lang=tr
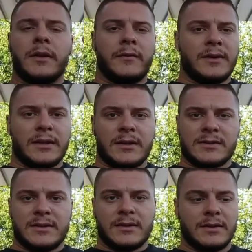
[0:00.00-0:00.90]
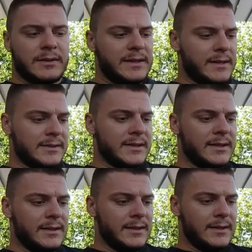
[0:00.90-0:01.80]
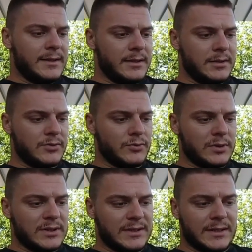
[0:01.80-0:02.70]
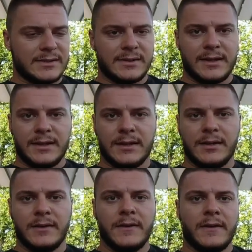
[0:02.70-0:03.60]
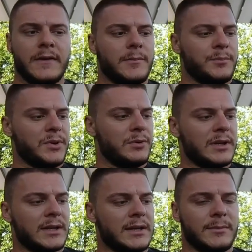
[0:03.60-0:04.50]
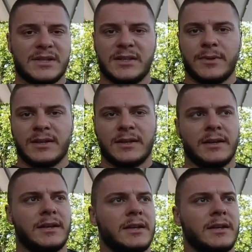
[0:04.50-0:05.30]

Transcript: Evet arkadaşlar Diez'e geldik. Şu anda terastayız. Menülerin gelmesini bekledik.